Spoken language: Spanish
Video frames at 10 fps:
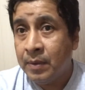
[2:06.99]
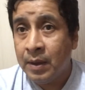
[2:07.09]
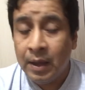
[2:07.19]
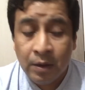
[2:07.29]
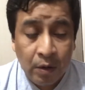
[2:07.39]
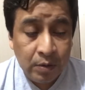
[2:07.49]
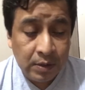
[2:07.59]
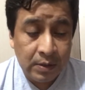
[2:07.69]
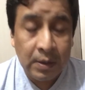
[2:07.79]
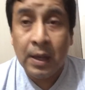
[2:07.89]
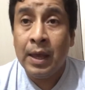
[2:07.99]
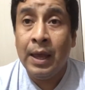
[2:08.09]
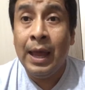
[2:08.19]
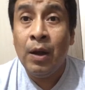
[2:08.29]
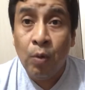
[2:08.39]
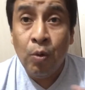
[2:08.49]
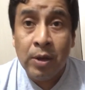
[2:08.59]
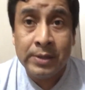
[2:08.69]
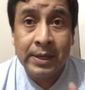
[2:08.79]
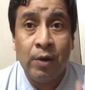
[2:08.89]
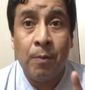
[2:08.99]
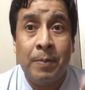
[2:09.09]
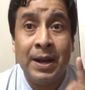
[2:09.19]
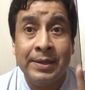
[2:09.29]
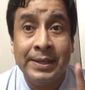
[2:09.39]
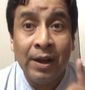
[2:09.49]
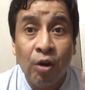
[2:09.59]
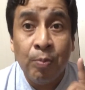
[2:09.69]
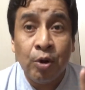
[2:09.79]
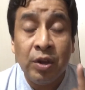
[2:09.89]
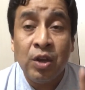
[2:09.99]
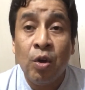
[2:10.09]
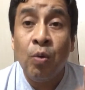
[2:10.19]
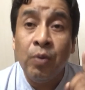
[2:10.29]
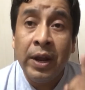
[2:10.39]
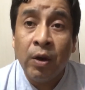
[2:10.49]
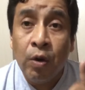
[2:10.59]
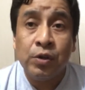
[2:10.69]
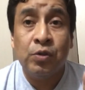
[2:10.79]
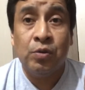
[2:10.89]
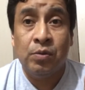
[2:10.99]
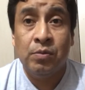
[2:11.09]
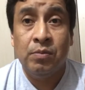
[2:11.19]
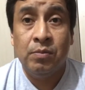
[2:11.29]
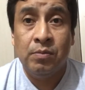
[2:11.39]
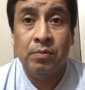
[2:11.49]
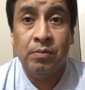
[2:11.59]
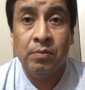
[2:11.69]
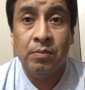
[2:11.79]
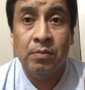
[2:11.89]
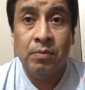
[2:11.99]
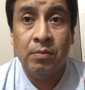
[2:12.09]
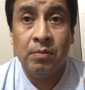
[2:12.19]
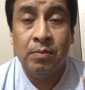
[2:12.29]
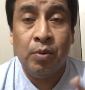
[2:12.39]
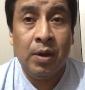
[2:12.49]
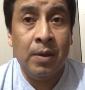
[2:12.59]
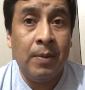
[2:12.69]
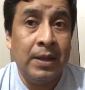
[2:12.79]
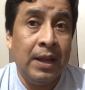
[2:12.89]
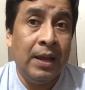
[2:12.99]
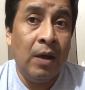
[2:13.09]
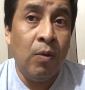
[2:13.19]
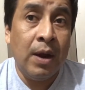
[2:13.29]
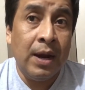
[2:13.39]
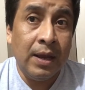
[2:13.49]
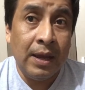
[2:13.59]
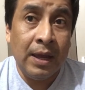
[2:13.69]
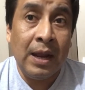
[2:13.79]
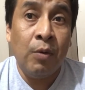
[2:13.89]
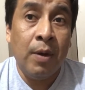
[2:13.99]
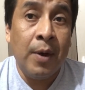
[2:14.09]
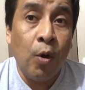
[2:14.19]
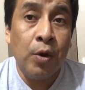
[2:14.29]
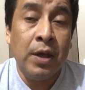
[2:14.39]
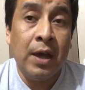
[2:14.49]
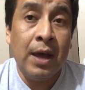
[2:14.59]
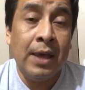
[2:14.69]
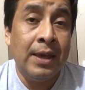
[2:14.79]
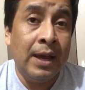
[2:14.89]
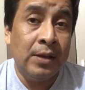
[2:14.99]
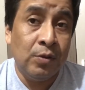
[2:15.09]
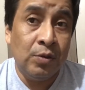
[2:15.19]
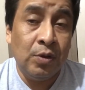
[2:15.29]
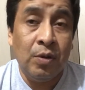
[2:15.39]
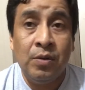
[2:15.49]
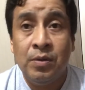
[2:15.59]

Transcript: Entonces, el 1 a 0 para Cerro Porteño es un negocio, porque va a tener que jugar en la nueva olla, allá en Asunción,